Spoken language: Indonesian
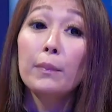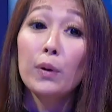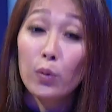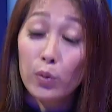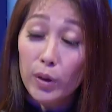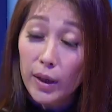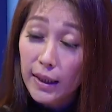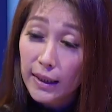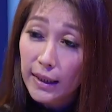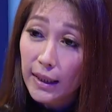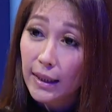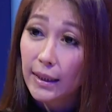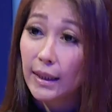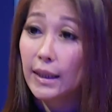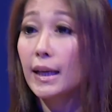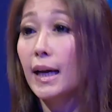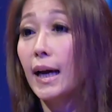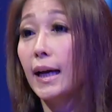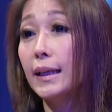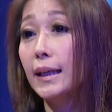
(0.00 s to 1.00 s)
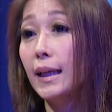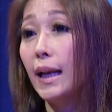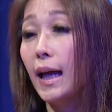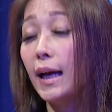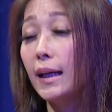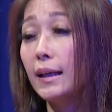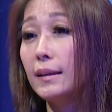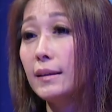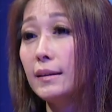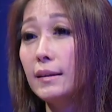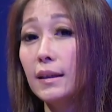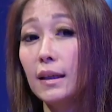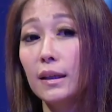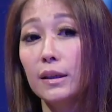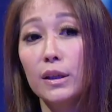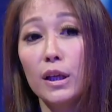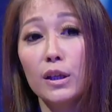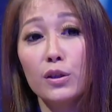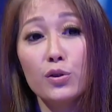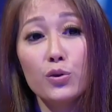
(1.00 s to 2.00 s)
mengurangi ketidakadilan,
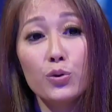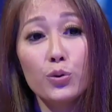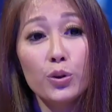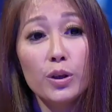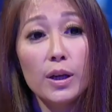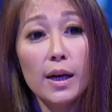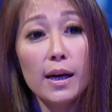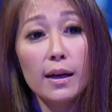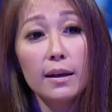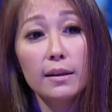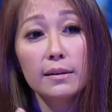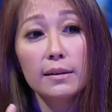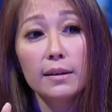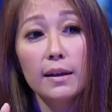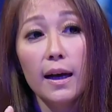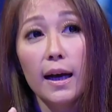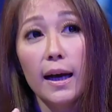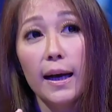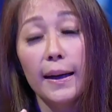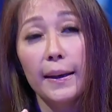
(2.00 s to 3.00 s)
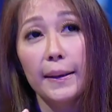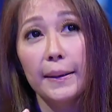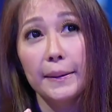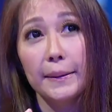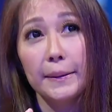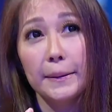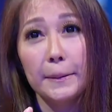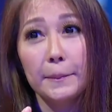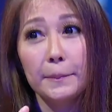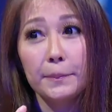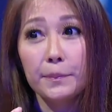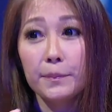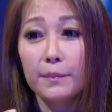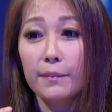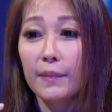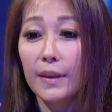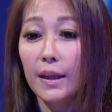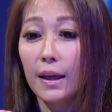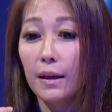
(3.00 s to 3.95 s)
dan juga um,